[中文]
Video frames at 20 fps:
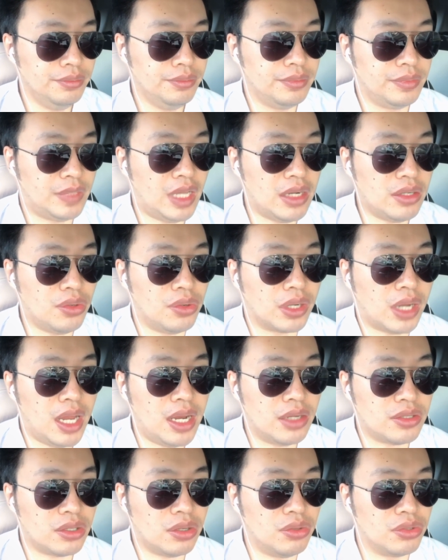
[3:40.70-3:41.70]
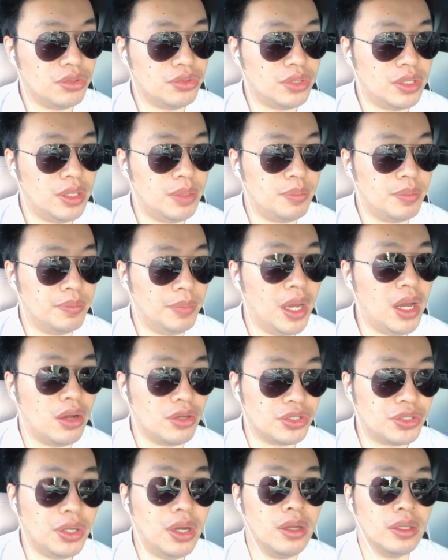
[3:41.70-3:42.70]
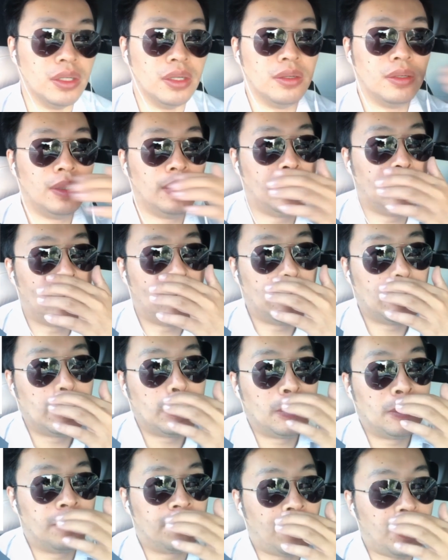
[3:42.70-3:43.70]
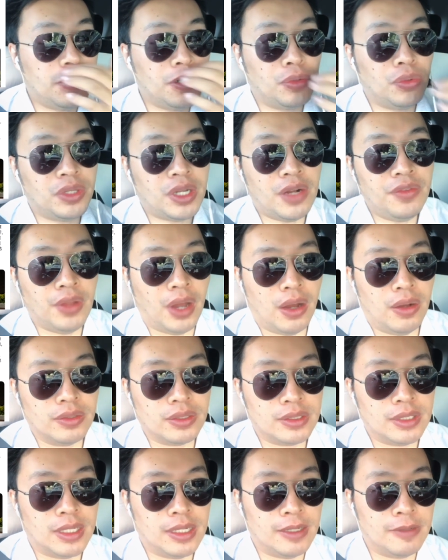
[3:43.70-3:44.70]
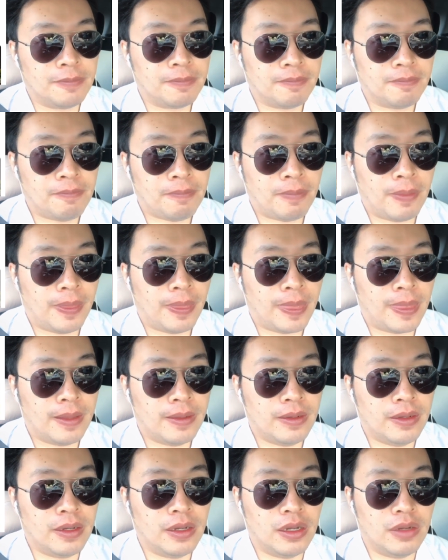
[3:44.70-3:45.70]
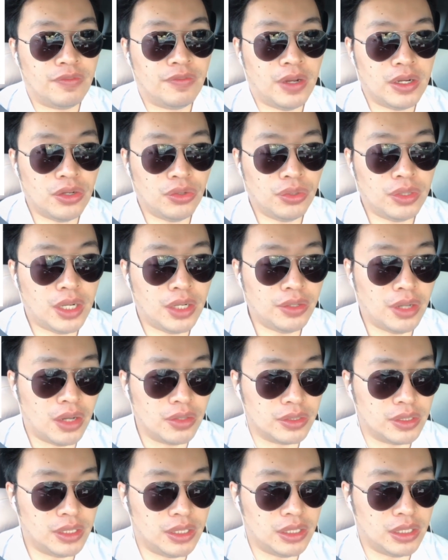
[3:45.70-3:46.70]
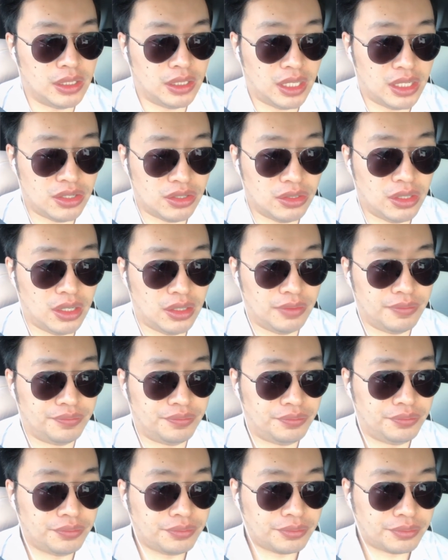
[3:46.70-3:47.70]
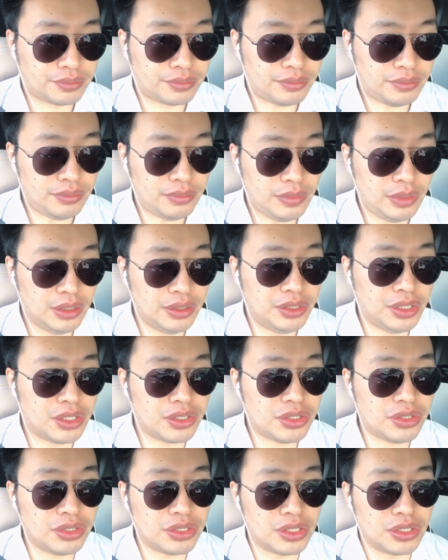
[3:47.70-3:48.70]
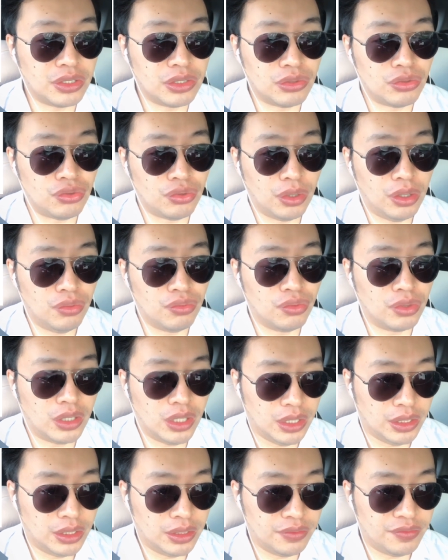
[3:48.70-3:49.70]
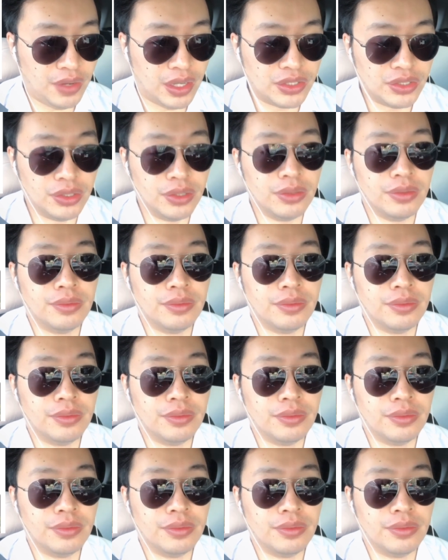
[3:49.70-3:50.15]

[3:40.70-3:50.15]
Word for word: 当时我看了之后，我就觉得蛮好笑的。凡是有点脑子的，啊，凡是有点脑子的，你应该知道这个事情绝无可能发生，